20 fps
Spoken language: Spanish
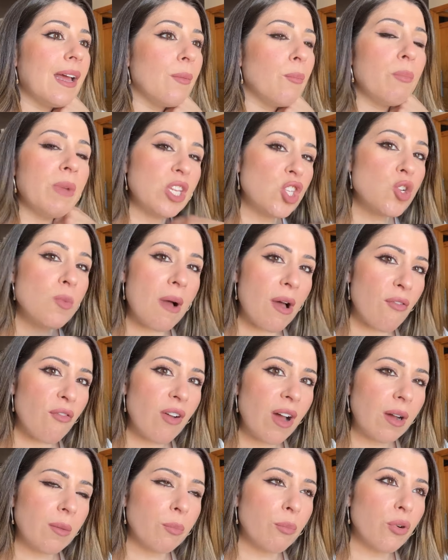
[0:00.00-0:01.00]
me he hecho más
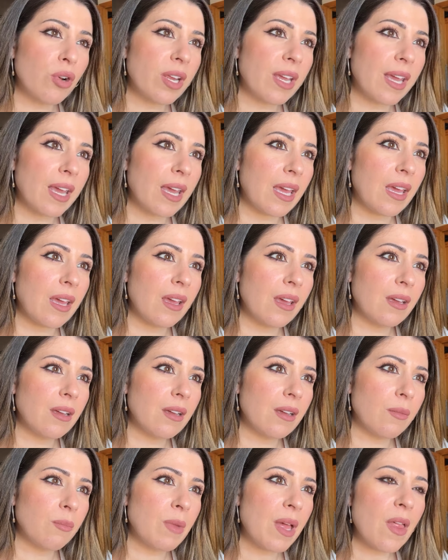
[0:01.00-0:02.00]
fan porque
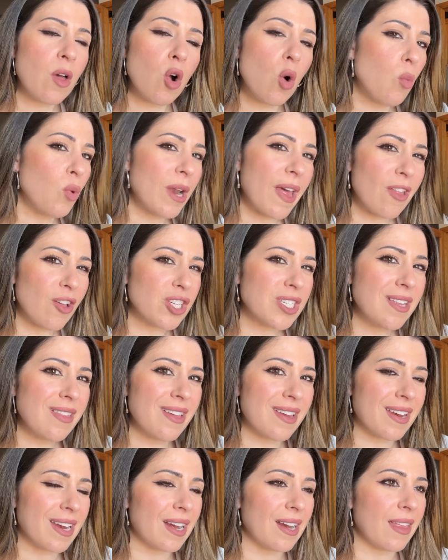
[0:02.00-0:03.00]
me ha dado como una dosis
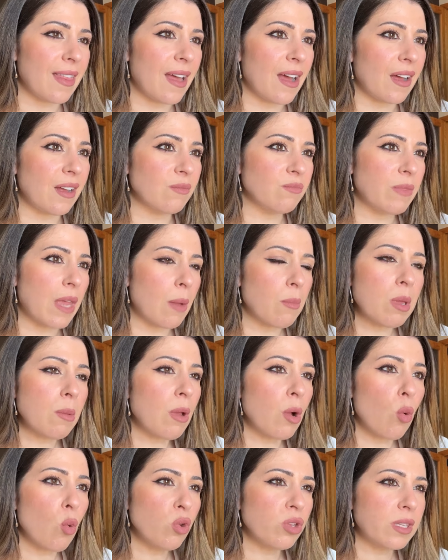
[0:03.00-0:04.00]
de realidad. A mí
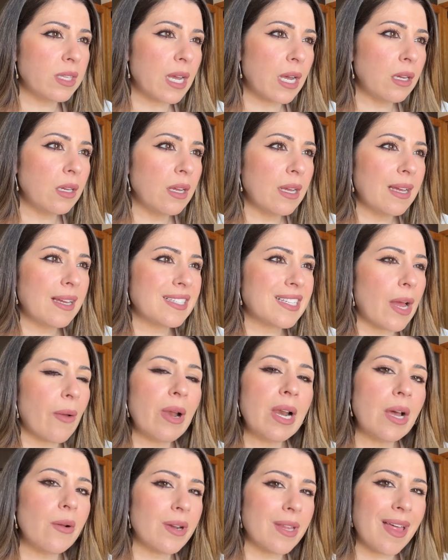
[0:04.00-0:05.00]
me gusta
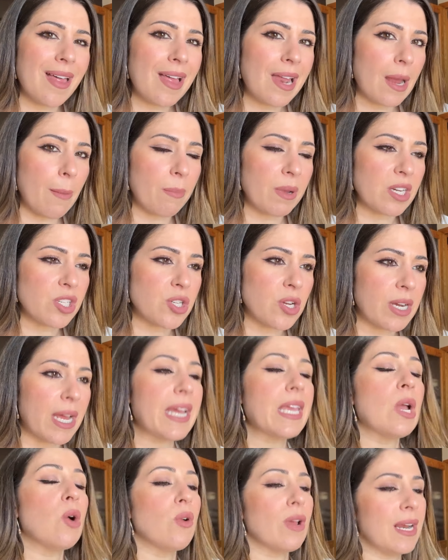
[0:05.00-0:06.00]
saber la verdad de las
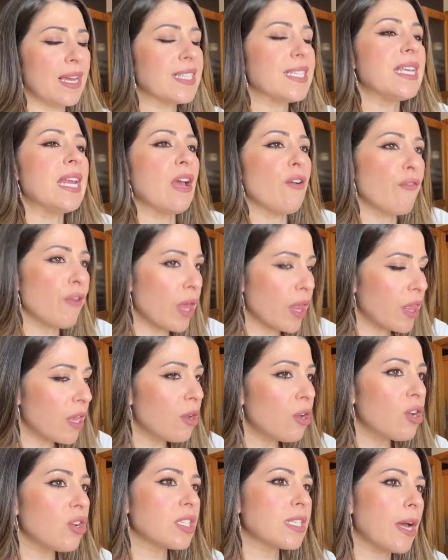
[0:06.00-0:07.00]
personas y aunque la serie es
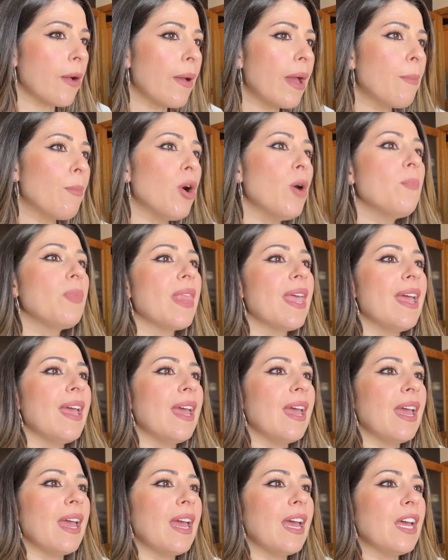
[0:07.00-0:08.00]
ficción, lo sabemos,
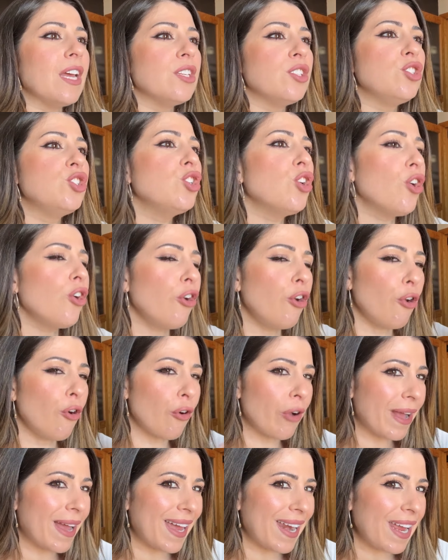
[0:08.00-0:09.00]
yo
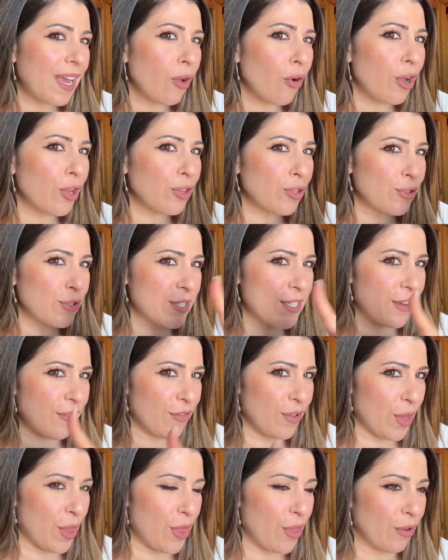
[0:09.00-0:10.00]
no creo que todo sea
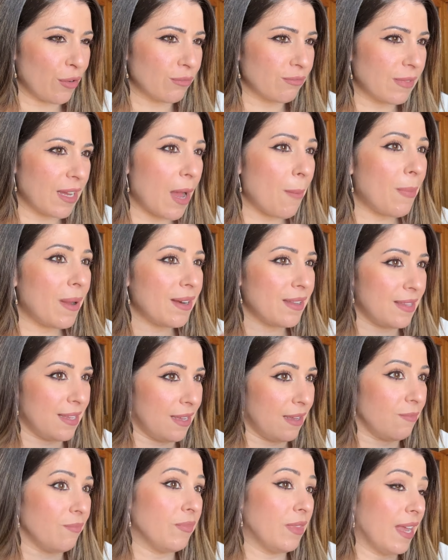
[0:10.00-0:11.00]
ficción.
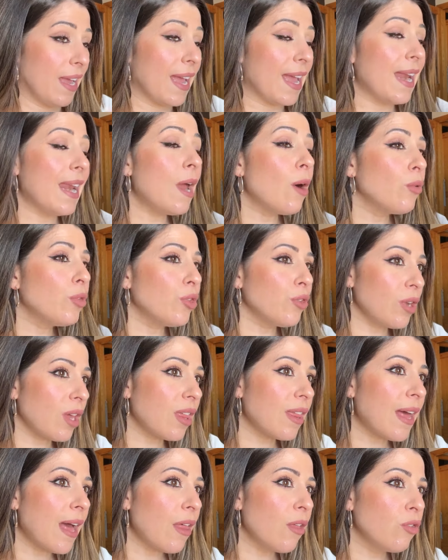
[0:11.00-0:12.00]
Aparte de que él la ha
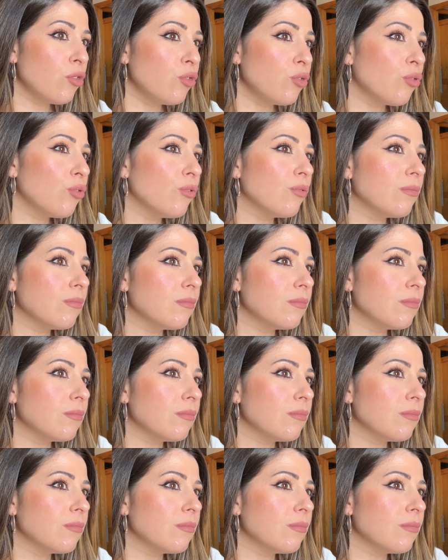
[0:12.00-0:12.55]
autorizado, tú